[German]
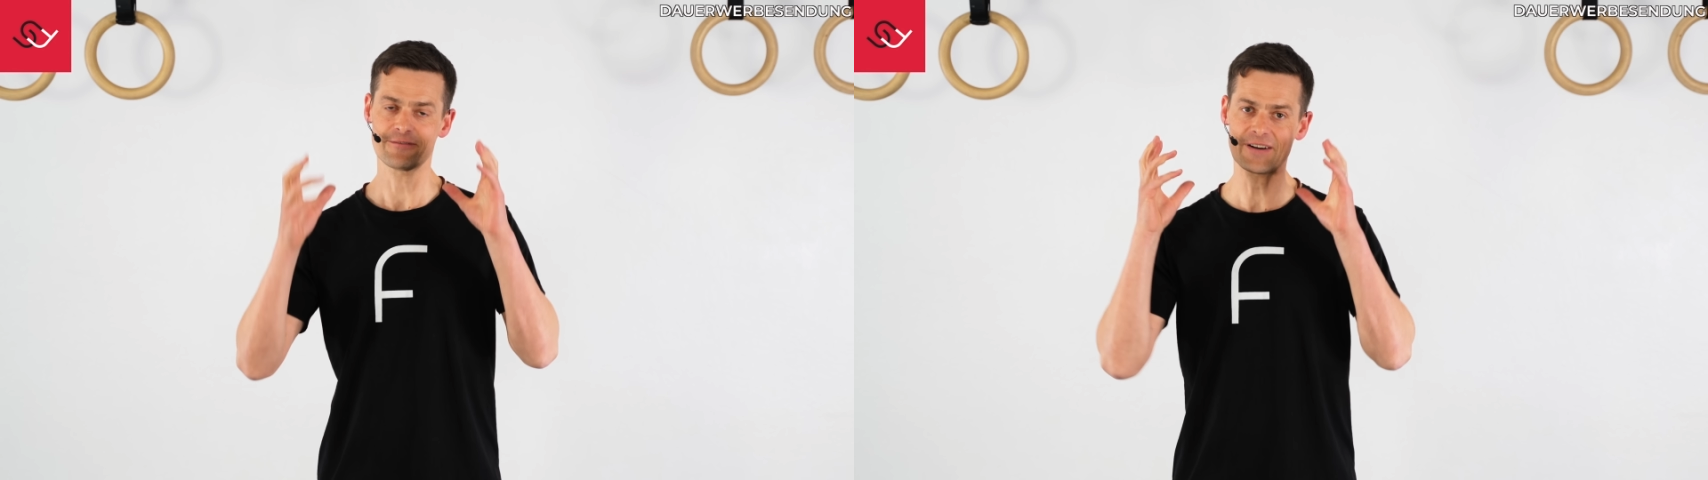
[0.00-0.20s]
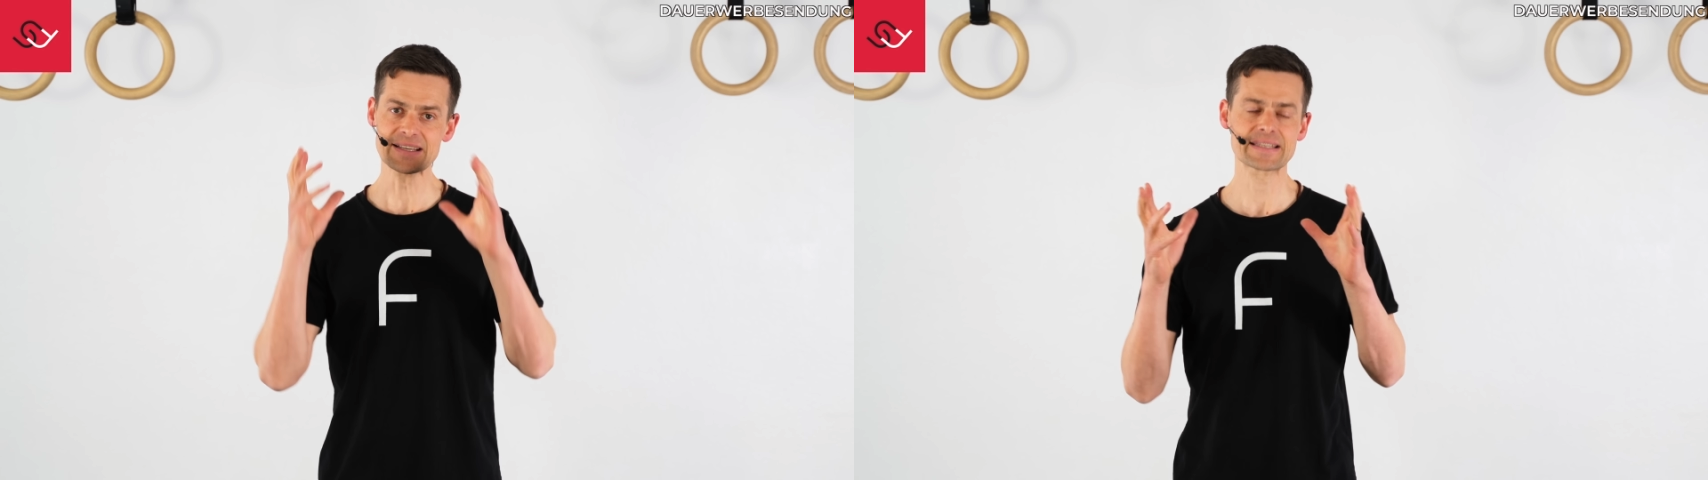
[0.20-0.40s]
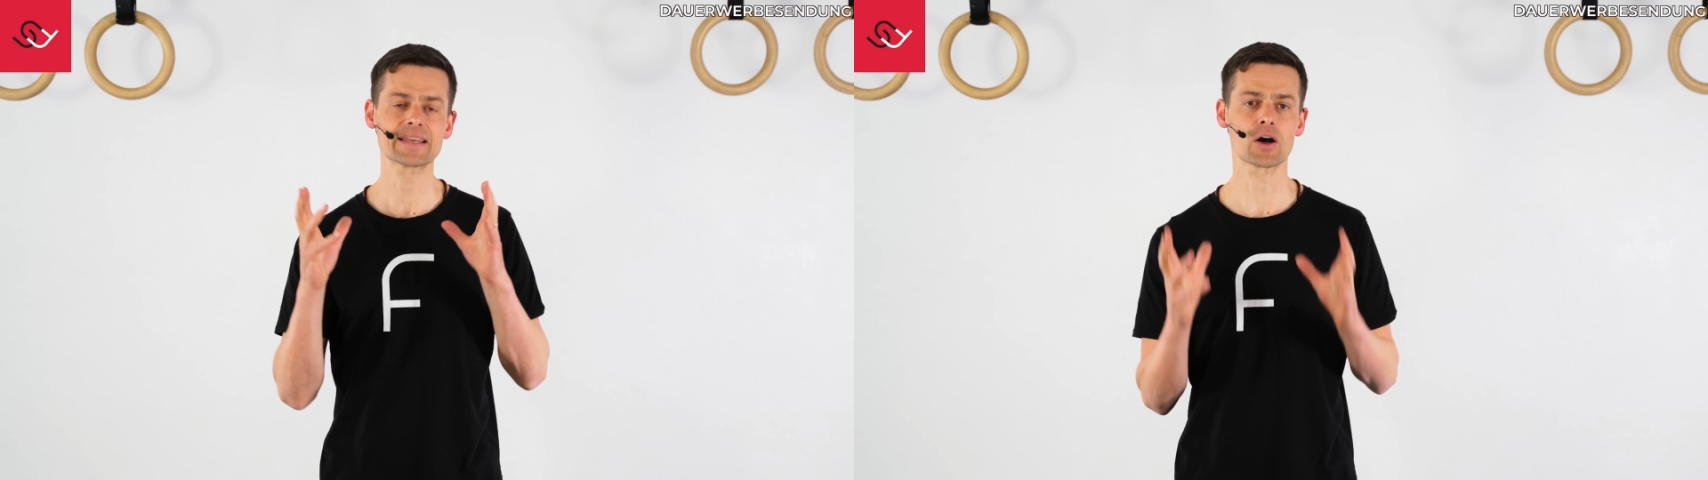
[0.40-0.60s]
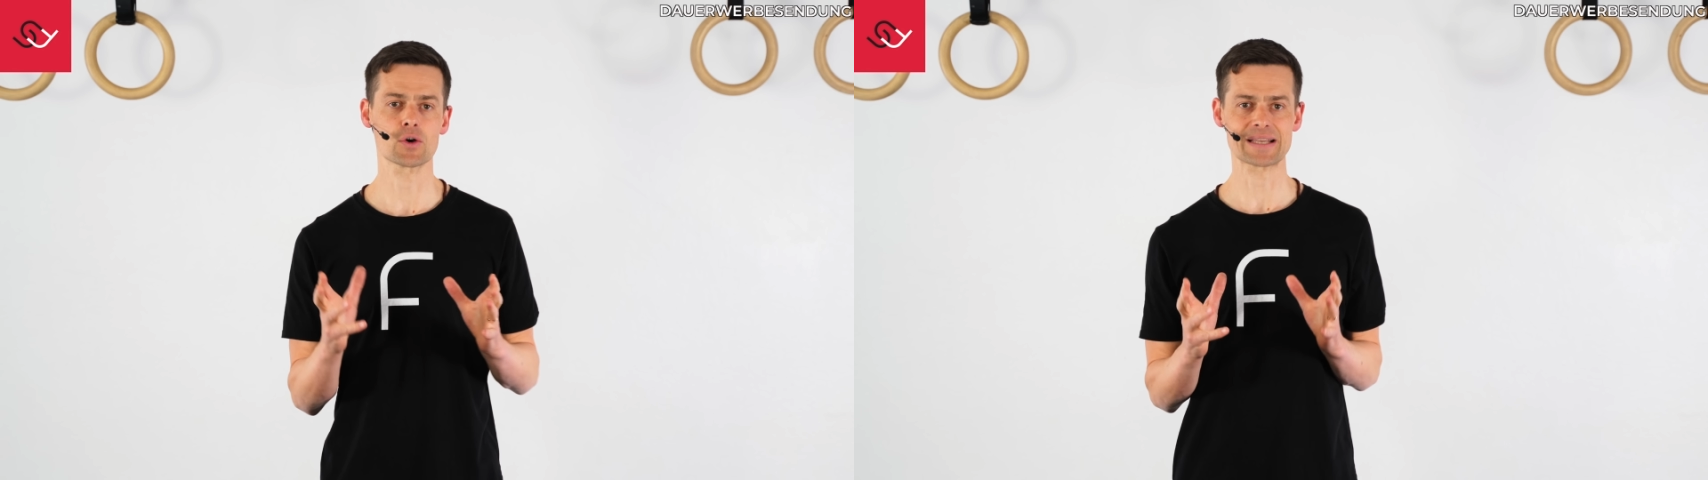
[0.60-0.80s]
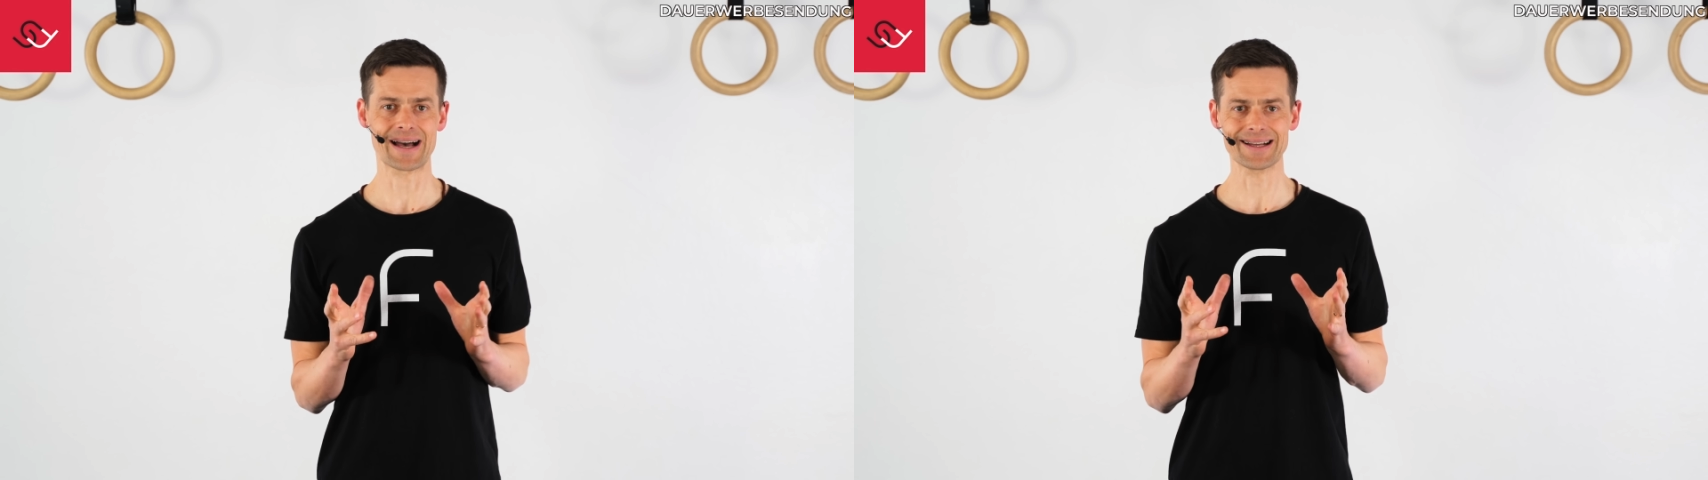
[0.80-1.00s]
fast jeder
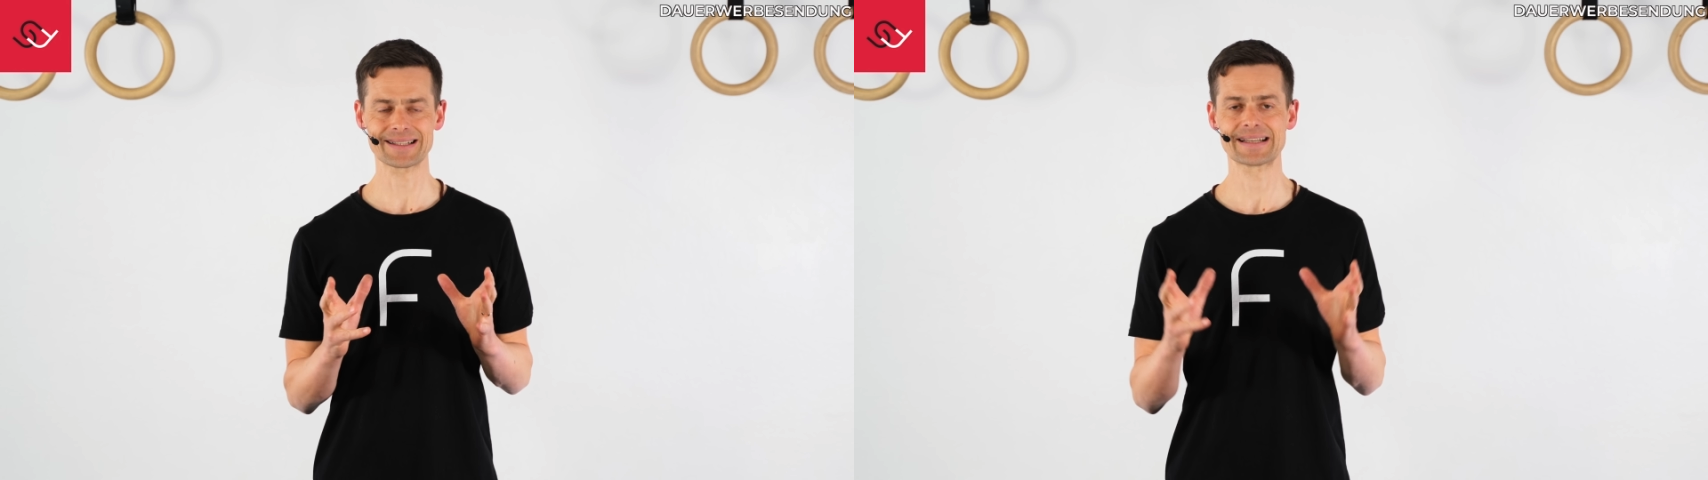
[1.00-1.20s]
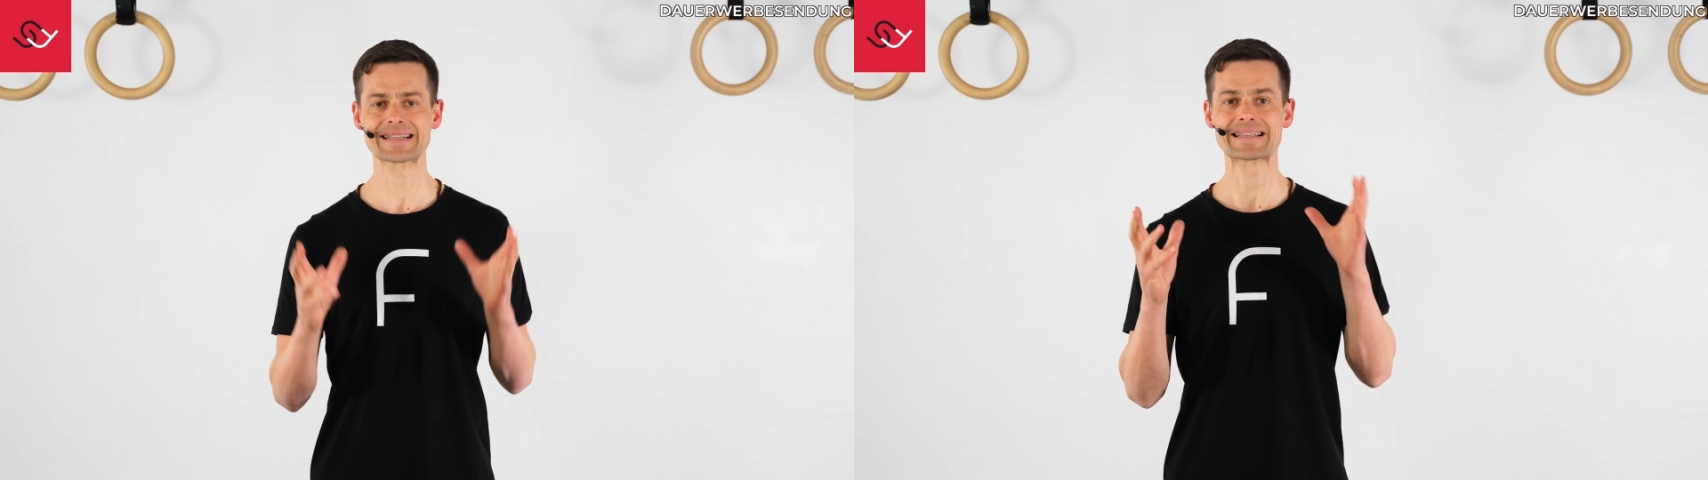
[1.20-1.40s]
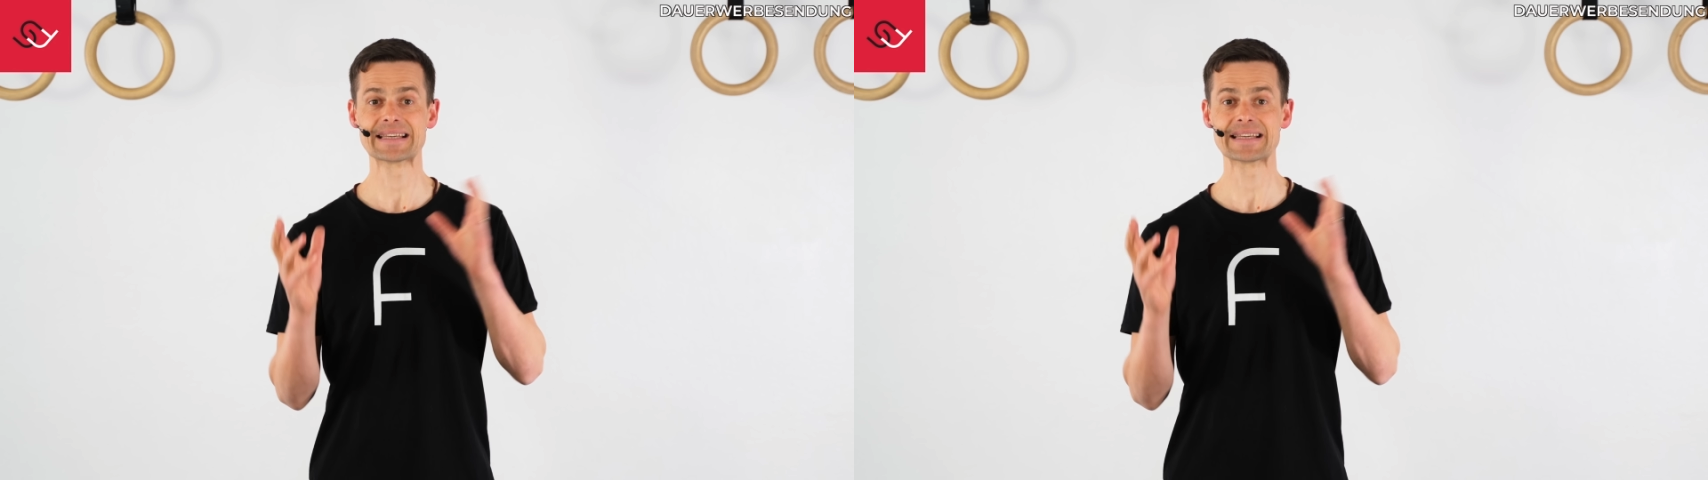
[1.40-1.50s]
außer Acht lässt,